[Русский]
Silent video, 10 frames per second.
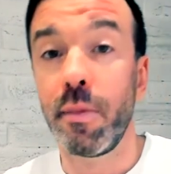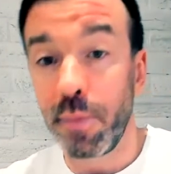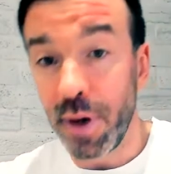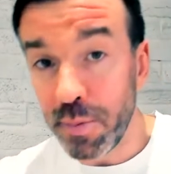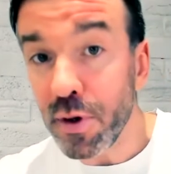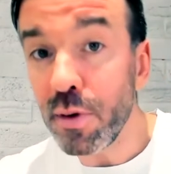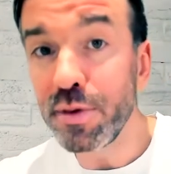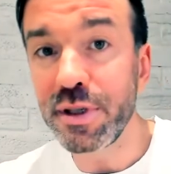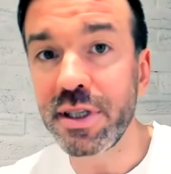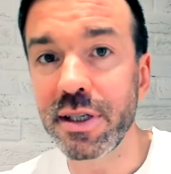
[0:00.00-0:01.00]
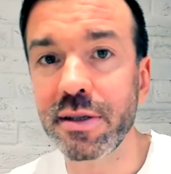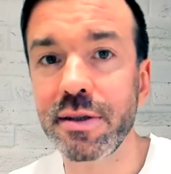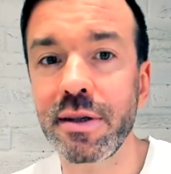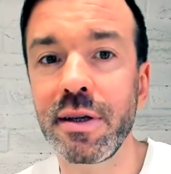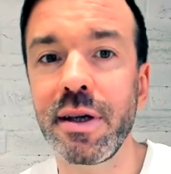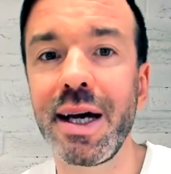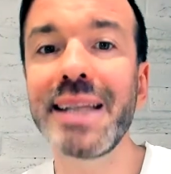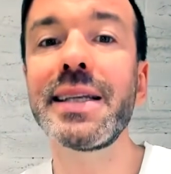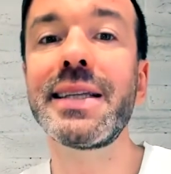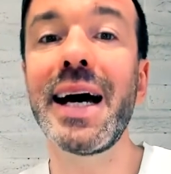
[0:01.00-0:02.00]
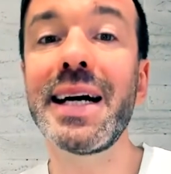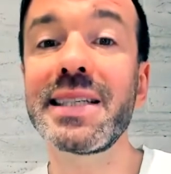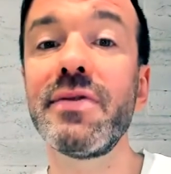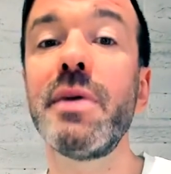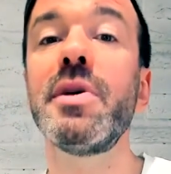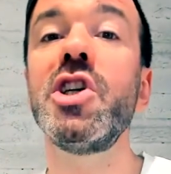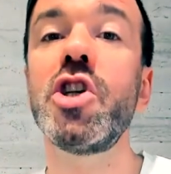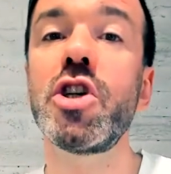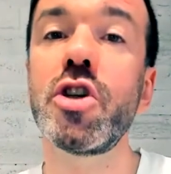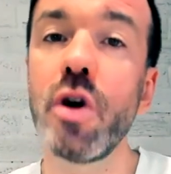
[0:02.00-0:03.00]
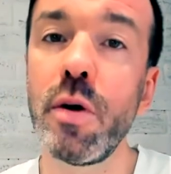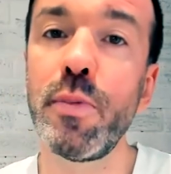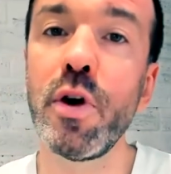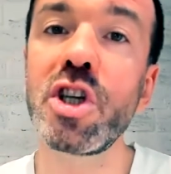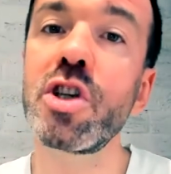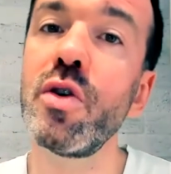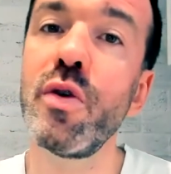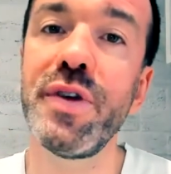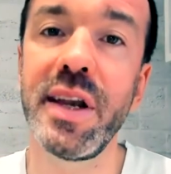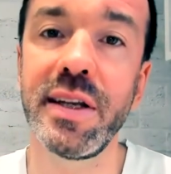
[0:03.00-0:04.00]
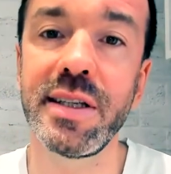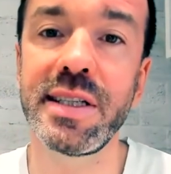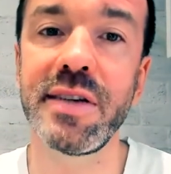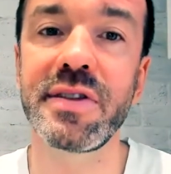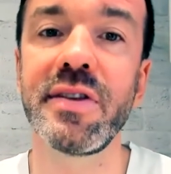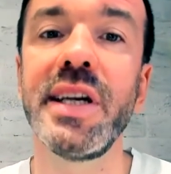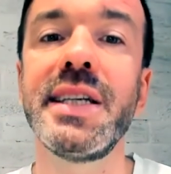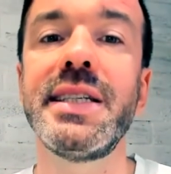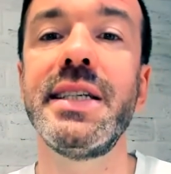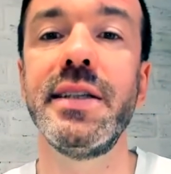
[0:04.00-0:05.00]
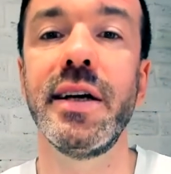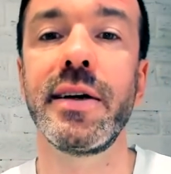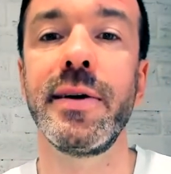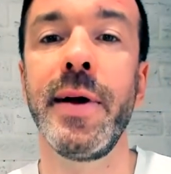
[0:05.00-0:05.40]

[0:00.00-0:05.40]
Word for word: Попробуйте. Это даст вам еще больше уверенности в своих силах.